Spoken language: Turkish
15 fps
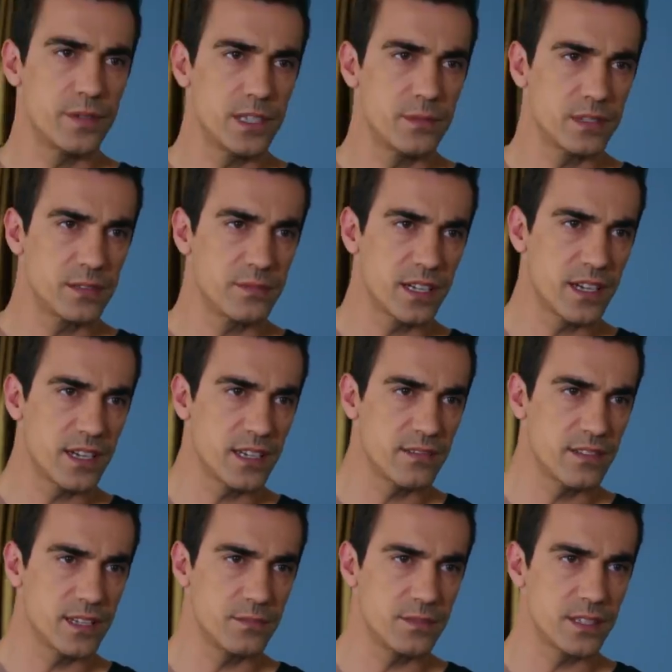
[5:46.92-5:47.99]
benim adıma karar
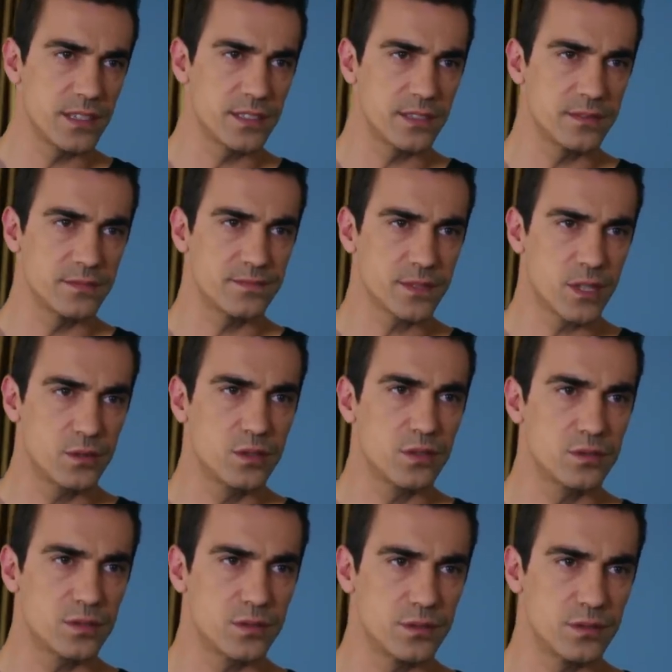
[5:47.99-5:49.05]
vermeyeceksin. Otur
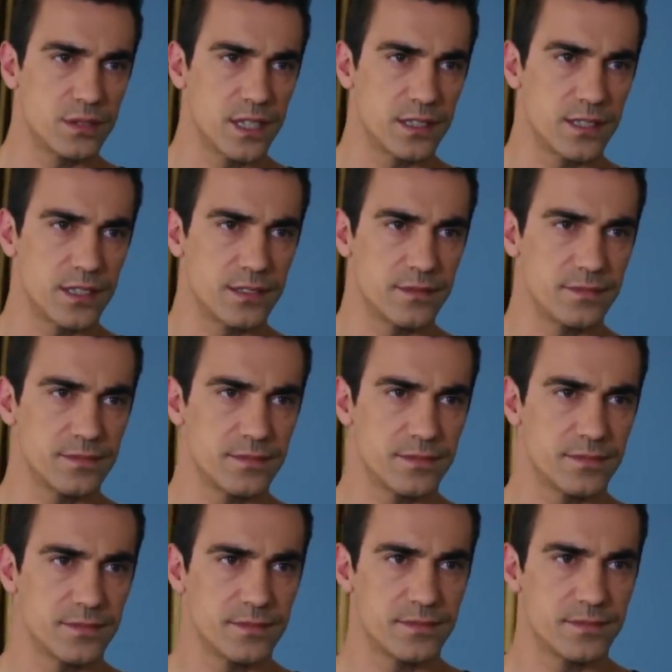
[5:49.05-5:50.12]
oturduğun yerde.
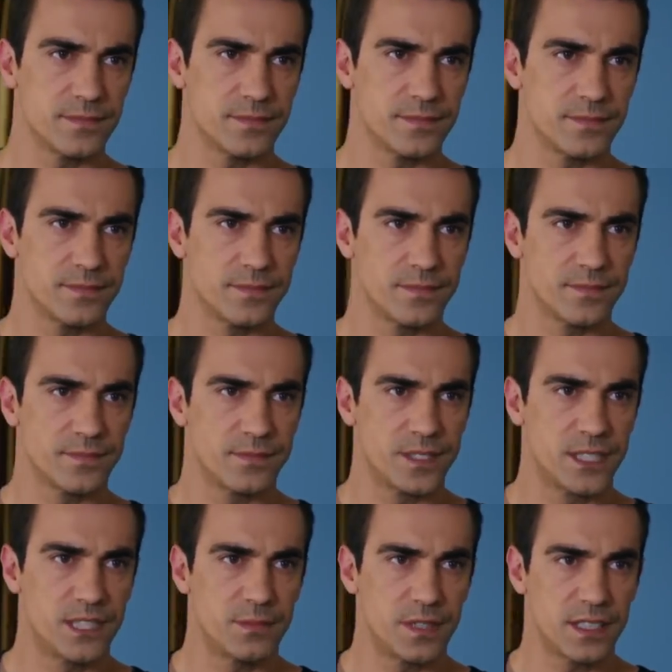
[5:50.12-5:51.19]

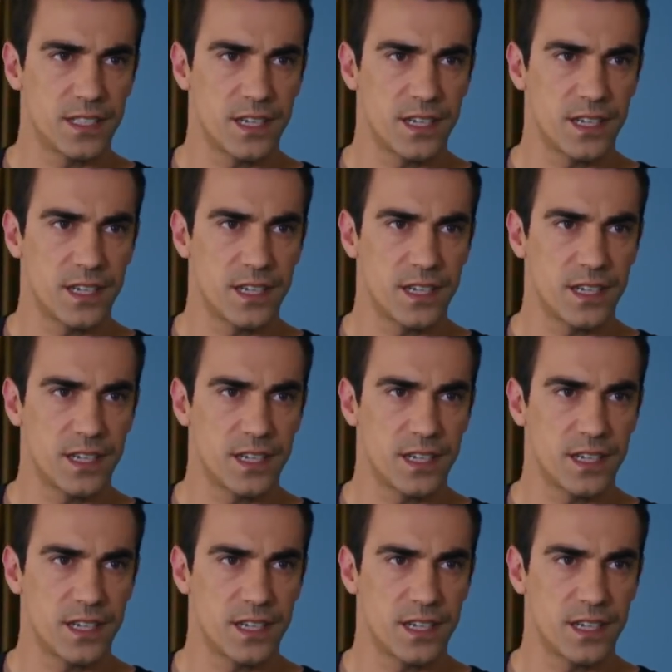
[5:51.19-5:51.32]
İşime de